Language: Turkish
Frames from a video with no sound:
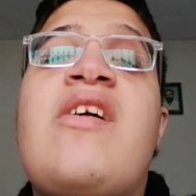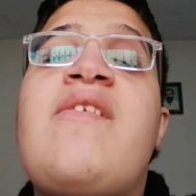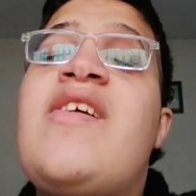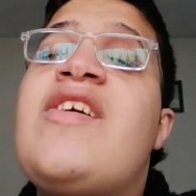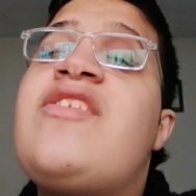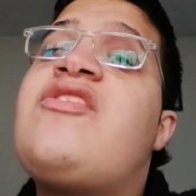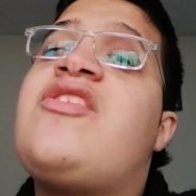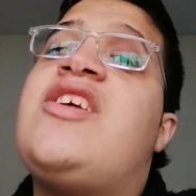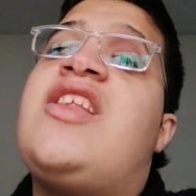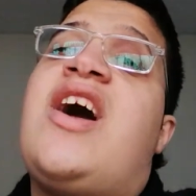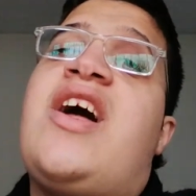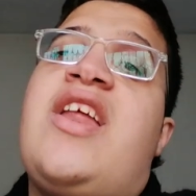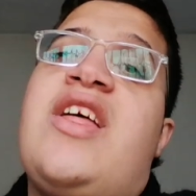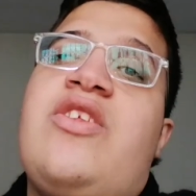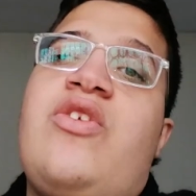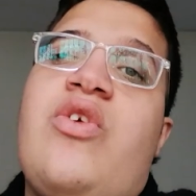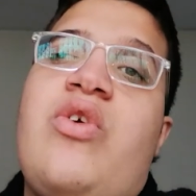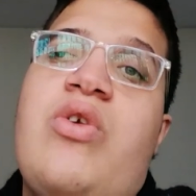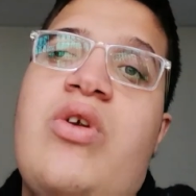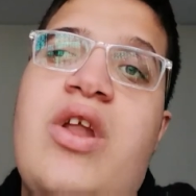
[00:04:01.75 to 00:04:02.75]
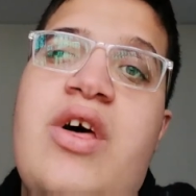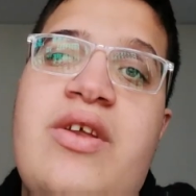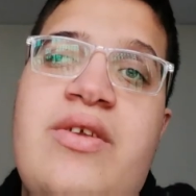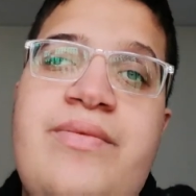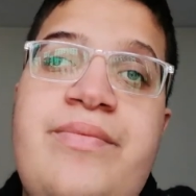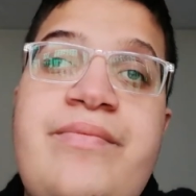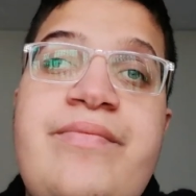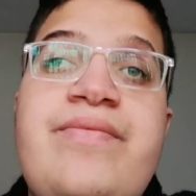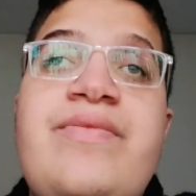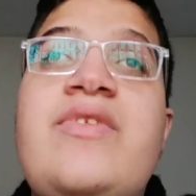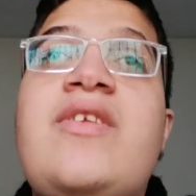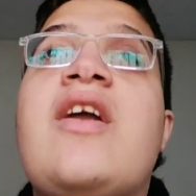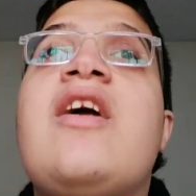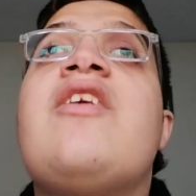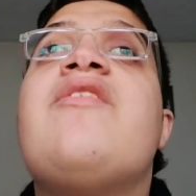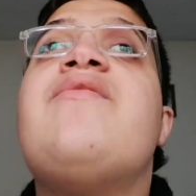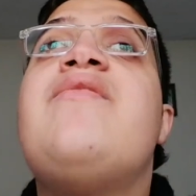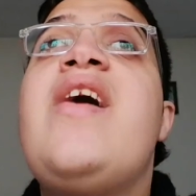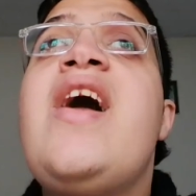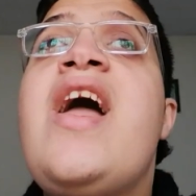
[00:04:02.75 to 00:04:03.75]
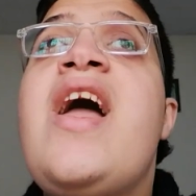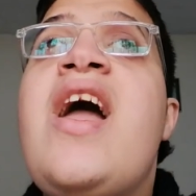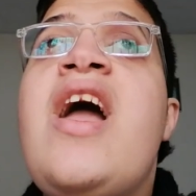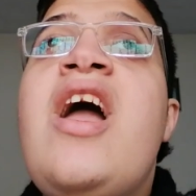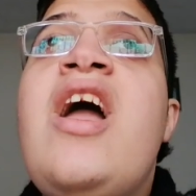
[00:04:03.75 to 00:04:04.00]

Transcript: savaş ilan ediyorlar. Ve